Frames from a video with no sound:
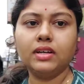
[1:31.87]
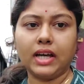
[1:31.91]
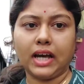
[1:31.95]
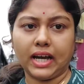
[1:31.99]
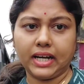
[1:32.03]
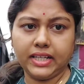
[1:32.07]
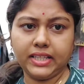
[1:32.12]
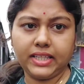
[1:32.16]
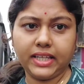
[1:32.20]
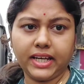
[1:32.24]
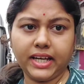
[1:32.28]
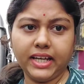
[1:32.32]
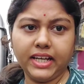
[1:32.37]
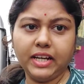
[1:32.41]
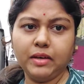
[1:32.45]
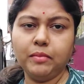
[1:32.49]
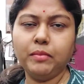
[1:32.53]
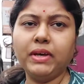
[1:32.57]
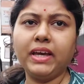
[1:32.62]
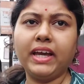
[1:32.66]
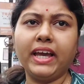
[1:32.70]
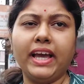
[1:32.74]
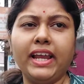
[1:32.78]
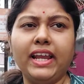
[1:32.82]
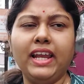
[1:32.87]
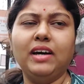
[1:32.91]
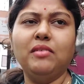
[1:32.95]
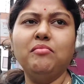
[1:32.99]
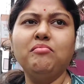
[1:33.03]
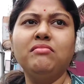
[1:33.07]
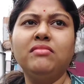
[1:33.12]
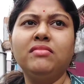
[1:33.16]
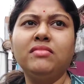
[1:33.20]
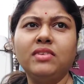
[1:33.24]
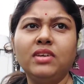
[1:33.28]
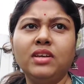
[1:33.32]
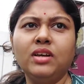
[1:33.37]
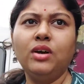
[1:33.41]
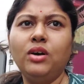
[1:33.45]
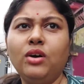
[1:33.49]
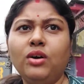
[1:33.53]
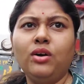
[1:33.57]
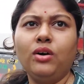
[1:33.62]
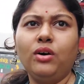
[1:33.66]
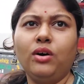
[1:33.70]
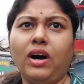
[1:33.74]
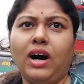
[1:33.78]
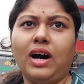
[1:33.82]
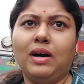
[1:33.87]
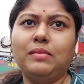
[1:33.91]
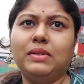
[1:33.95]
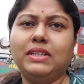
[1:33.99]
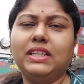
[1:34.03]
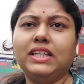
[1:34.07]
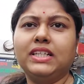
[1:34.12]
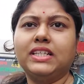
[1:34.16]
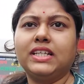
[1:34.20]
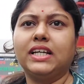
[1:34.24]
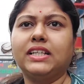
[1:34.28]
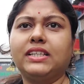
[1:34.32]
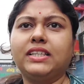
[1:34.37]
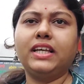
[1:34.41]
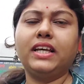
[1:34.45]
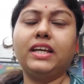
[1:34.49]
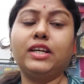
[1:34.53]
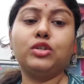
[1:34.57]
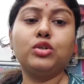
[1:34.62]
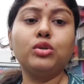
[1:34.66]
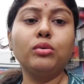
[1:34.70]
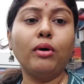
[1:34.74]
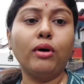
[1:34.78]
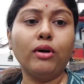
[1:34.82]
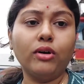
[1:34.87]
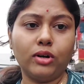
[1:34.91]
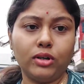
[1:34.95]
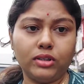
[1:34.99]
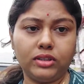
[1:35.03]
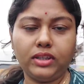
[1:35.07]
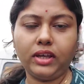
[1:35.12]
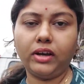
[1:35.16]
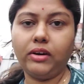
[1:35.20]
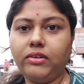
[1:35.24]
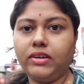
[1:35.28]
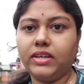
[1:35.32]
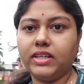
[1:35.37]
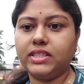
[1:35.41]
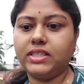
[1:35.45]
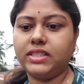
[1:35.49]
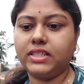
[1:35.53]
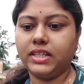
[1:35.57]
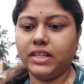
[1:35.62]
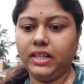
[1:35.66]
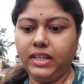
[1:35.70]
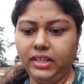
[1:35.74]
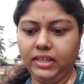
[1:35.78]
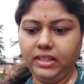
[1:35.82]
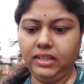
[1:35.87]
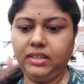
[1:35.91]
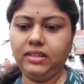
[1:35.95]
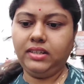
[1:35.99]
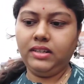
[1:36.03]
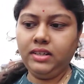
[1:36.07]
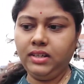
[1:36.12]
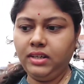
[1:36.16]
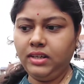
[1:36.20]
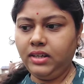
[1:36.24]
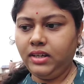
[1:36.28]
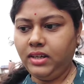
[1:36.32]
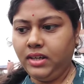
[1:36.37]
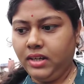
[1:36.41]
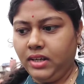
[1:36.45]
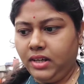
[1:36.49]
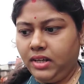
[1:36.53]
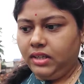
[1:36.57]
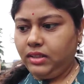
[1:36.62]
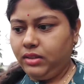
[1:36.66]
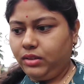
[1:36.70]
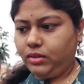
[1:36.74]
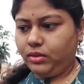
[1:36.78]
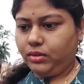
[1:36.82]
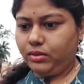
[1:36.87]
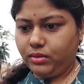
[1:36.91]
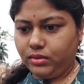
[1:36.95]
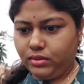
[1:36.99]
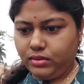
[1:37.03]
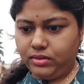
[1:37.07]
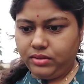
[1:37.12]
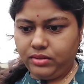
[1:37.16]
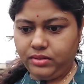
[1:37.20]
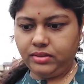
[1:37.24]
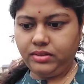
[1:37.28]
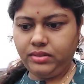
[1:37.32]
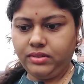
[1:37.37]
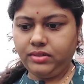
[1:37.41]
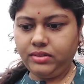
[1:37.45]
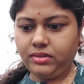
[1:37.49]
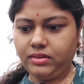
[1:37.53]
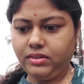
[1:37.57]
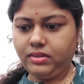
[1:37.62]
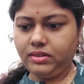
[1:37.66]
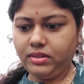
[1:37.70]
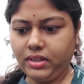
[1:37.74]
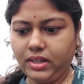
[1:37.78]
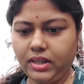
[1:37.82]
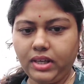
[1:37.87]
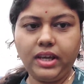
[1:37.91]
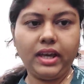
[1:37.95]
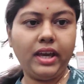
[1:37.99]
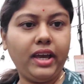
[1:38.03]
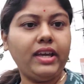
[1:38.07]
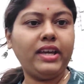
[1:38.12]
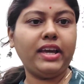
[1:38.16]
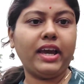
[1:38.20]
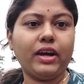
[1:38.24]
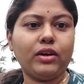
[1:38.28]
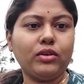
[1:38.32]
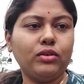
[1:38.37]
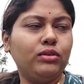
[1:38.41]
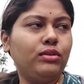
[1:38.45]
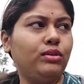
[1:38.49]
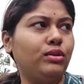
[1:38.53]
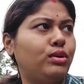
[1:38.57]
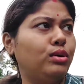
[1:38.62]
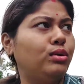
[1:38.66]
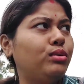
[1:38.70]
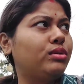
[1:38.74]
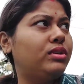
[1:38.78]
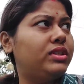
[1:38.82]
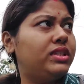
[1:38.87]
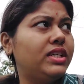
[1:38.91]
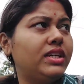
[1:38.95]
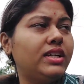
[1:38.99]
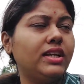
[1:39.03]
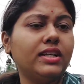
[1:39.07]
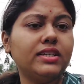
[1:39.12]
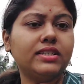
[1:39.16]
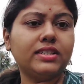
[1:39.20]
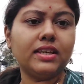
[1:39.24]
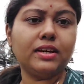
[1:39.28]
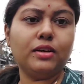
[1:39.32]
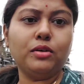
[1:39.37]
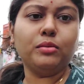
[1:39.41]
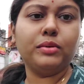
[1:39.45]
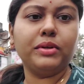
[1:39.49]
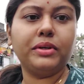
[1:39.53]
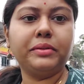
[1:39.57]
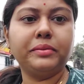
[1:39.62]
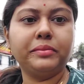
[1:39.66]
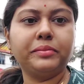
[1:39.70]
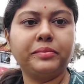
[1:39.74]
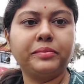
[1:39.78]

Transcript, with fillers: গাড়ি থেকে নেমে গেলাম আমাদের সাথে শুভঙ্কর দাও এসছে তো এই এখন ঢুকছি নার্সিংহোমে